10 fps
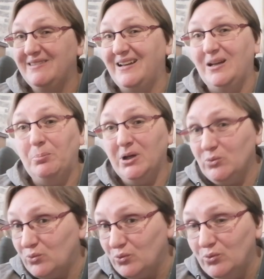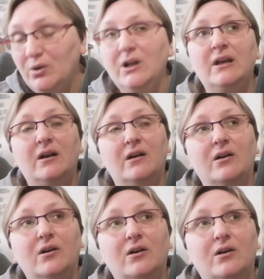mais ça l'est pas du tout.
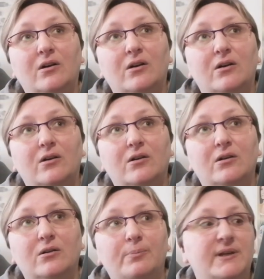Euh,